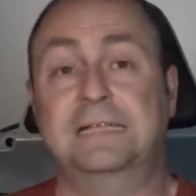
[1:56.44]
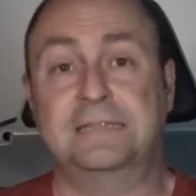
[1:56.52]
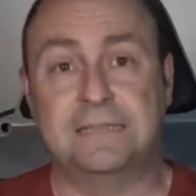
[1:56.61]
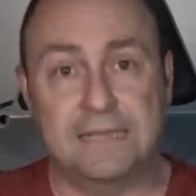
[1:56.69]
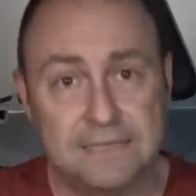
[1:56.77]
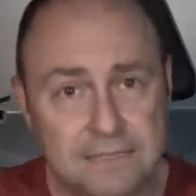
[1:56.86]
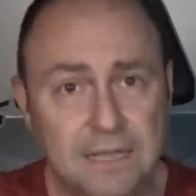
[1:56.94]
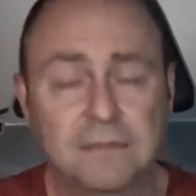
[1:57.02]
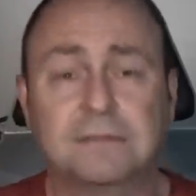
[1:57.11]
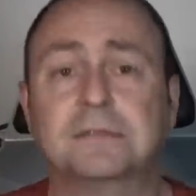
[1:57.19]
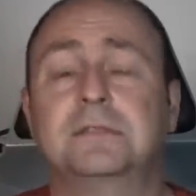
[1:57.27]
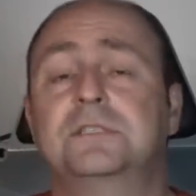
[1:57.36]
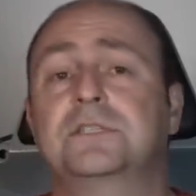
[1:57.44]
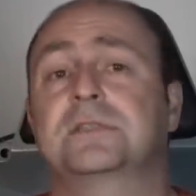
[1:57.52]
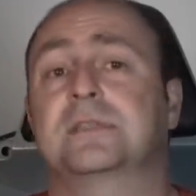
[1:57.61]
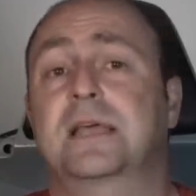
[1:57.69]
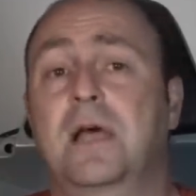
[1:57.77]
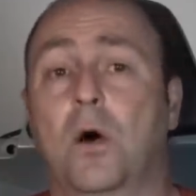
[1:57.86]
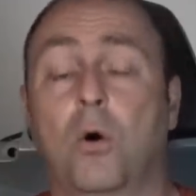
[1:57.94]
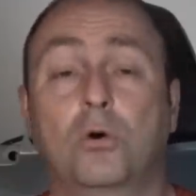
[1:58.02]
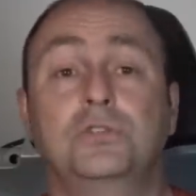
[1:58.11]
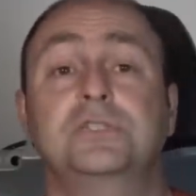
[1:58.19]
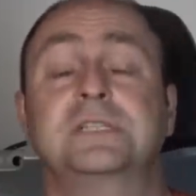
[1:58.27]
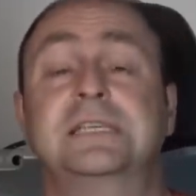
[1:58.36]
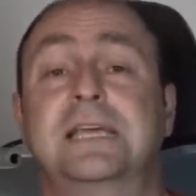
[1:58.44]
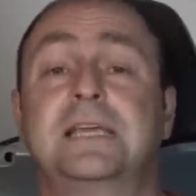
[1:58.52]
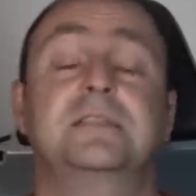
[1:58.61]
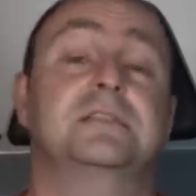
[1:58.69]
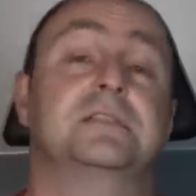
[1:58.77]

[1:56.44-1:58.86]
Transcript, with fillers: Denizaltının içinde Ocean Gate